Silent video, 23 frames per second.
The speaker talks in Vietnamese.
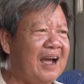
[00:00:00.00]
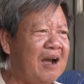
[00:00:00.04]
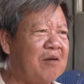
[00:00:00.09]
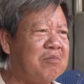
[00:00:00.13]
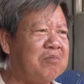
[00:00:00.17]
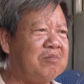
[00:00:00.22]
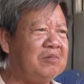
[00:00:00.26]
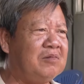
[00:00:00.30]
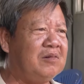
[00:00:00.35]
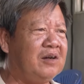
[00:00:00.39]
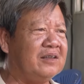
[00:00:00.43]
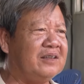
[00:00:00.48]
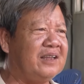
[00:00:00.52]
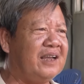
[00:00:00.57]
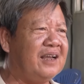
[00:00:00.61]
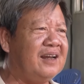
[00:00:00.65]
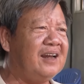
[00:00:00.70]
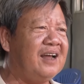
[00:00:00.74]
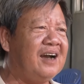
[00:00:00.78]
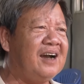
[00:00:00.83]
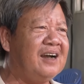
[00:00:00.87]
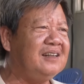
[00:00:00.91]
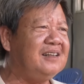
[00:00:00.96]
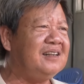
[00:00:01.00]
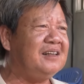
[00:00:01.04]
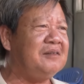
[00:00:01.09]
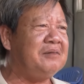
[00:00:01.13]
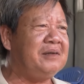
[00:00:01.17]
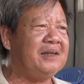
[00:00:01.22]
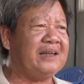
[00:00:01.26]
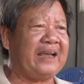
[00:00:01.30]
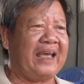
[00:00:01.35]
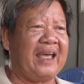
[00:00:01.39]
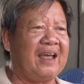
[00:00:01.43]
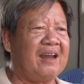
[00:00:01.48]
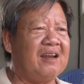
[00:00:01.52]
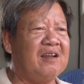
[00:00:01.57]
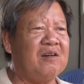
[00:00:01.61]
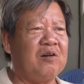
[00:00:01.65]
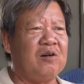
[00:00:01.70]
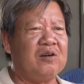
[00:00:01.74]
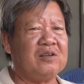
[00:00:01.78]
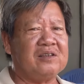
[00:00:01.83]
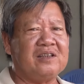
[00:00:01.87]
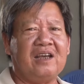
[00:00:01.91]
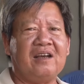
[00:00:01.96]
đông rồi xe lớn nó mới kẹt nó
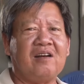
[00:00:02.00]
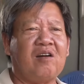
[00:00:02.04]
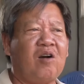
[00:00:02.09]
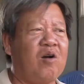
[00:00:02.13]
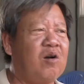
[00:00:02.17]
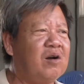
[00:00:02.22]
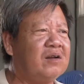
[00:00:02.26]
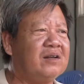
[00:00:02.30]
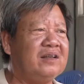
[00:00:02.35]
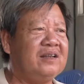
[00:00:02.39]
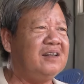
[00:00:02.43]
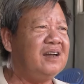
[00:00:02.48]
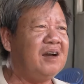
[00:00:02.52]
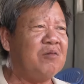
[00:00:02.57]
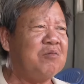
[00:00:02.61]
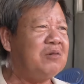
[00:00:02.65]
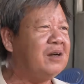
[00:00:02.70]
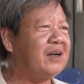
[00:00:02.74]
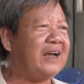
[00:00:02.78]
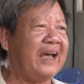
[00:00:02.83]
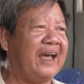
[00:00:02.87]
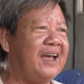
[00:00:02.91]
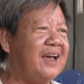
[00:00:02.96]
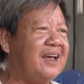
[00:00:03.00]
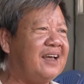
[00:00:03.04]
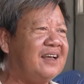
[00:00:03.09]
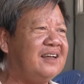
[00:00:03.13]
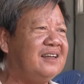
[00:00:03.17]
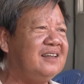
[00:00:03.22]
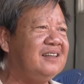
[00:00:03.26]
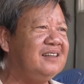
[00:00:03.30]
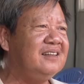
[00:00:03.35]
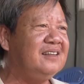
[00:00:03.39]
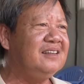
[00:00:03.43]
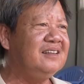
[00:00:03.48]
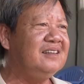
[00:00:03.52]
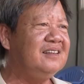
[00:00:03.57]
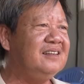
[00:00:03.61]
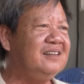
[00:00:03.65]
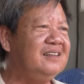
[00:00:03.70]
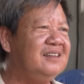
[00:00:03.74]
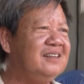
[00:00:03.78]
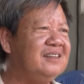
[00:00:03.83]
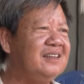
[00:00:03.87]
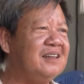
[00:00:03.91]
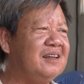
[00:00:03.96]
còn xe con thì nó không có kẹt
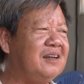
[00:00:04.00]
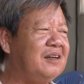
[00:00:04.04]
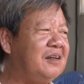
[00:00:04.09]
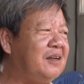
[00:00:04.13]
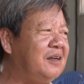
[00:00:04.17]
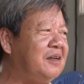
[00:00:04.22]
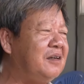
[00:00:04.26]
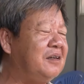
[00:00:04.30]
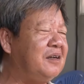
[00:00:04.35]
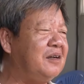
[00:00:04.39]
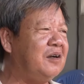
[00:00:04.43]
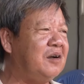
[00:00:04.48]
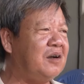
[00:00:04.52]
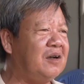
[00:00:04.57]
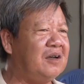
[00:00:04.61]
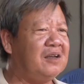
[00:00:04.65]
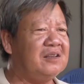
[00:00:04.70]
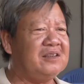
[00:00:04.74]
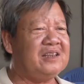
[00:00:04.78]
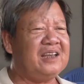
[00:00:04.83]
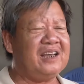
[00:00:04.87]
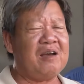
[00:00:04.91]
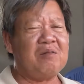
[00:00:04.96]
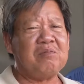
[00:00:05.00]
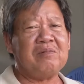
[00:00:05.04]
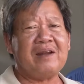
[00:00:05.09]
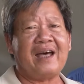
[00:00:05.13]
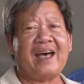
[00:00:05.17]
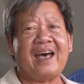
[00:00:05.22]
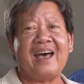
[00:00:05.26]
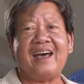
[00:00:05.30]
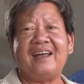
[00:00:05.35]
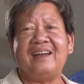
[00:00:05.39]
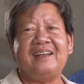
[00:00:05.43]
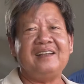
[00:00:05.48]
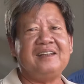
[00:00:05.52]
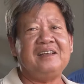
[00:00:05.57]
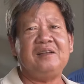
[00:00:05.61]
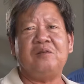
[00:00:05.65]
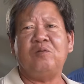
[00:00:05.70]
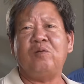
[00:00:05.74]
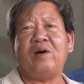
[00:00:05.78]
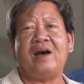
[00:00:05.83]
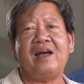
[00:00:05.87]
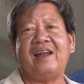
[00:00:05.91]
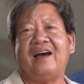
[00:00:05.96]
xe, xe đa đi thì
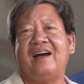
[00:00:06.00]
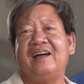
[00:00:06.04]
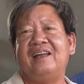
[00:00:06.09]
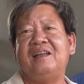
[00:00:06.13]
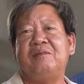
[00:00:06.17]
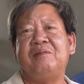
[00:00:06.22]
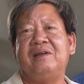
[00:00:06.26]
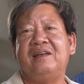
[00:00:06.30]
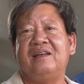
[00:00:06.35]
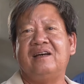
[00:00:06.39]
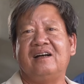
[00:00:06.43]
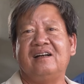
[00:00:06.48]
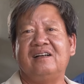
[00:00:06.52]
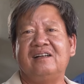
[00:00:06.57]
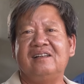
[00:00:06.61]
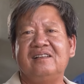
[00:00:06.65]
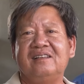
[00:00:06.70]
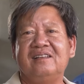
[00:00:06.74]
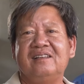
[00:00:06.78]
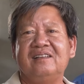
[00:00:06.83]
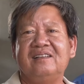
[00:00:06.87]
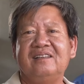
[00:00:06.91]
qua lại thì bình thường